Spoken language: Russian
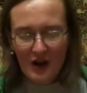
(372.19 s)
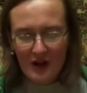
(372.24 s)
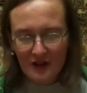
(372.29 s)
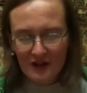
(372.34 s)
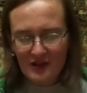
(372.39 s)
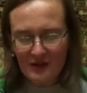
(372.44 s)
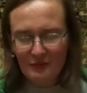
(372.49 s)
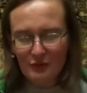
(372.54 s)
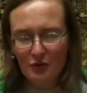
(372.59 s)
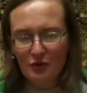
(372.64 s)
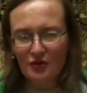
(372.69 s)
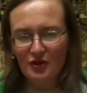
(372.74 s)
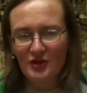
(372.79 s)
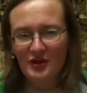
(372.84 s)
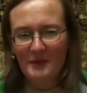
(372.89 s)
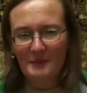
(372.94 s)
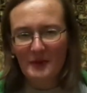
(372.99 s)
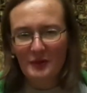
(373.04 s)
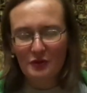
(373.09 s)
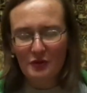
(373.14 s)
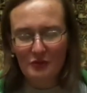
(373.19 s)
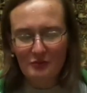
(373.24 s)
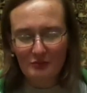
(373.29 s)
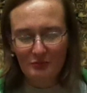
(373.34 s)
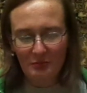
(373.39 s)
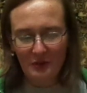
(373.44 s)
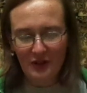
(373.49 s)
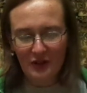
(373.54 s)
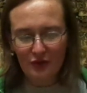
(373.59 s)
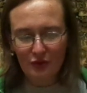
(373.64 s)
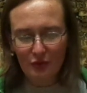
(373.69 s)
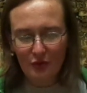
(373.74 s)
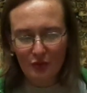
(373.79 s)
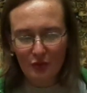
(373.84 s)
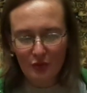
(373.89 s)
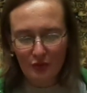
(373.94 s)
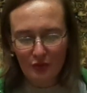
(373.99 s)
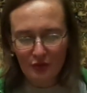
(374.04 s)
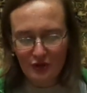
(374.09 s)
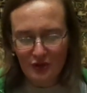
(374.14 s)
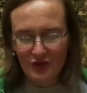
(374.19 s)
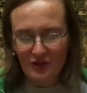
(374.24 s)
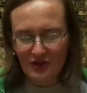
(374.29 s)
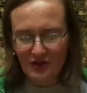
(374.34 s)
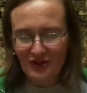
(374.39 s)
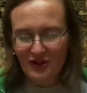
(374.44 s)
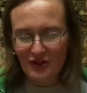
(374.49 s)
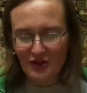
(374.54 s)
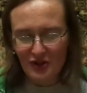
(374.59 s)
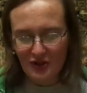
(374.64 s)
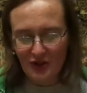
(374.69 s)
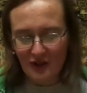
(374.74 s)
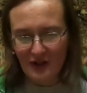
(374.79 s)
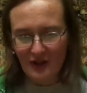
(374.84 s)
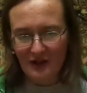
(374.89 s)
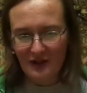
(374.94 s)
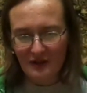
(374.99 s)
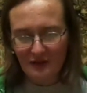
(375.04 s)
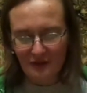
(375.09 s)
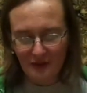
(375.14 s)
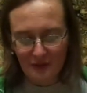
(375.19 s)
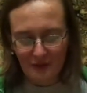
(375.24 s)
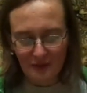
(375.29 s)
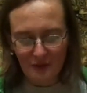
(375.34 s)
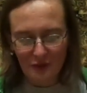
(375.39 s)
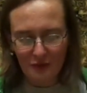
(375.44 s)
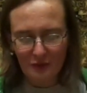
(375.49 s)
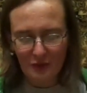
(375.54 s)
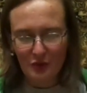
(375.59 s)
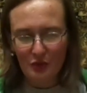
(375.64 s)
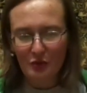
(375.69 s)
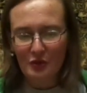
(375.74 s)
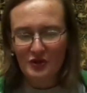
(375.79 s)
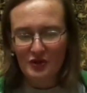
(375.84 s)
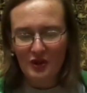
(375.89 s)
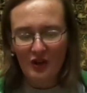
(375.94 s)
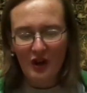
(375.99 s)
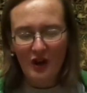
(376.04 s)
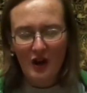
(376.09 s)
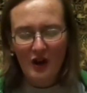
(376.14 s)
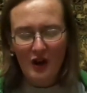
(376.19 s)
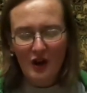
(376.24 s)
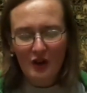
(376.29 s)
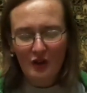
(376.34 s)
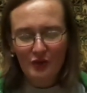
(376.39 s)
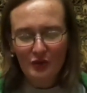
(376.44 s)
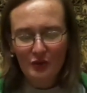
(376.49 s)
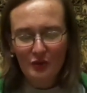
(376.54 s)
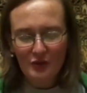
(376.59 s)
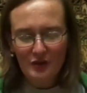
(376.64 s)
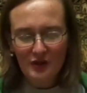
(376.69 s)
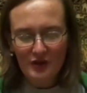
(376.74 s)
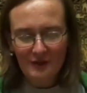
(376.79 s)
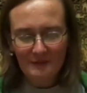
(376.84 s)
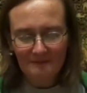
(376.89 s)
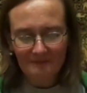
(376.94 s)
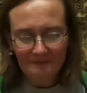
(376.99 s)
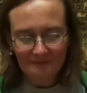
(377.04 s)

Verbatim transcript: К ним тоже я потом приду частично в своем видосе. Ну и,